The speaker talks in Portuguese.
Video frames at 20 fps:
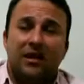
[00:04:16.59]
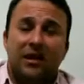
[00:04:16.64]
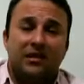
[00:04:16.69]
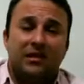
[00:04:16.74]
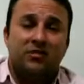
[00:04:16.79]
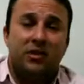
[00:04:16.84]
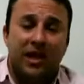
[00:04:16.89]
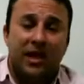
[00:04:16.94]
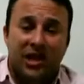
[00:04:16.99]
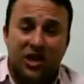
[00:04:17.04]
quer
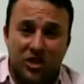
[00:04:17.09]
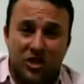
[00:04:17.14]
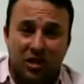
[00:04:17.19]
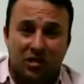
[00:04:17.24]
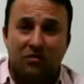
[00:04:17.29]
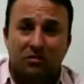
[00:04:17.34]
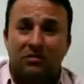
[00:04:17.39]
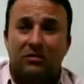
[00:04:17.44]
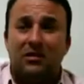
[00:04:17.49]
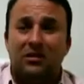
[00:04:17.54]
dizer, é uma
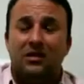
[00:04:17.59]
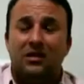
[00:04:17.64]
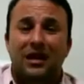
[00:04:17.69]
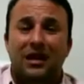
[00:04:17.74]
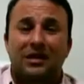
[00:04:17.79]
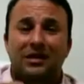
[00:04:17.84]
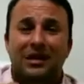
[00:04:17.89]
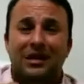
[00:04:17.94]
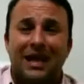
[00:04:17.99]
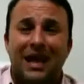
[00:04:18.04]
questão
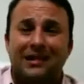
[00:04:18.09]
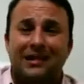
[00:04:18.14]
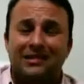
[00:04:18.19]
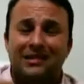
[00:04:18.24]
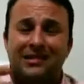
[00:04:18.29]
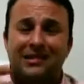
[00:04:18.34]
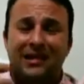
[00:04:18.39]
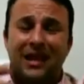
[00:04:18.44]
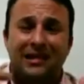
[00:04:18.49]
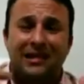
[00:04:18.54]
de,
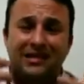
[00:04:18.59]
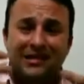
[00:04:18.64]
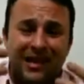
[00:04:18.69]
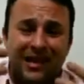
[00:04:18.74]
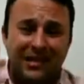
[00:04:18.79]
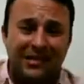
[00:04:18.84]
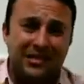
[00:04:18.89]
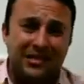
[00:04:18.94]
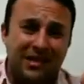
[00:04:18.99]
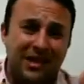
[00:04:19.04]

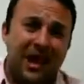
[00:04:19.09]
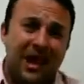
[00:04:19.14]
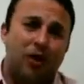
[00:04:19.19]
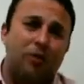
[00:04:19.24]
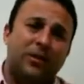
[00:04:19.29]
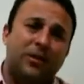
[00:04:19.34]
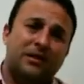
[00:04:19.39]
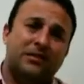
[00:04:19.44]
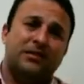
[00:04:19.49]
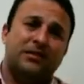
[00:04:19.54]
essencial
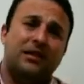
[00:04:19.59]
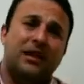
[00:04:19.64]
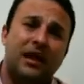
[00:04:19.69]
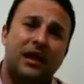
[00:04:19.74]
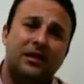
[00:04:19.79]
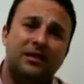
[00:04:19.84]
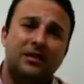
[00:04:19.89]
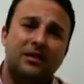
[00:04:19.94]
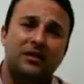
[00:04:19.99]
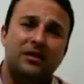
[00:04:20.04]
para a cidade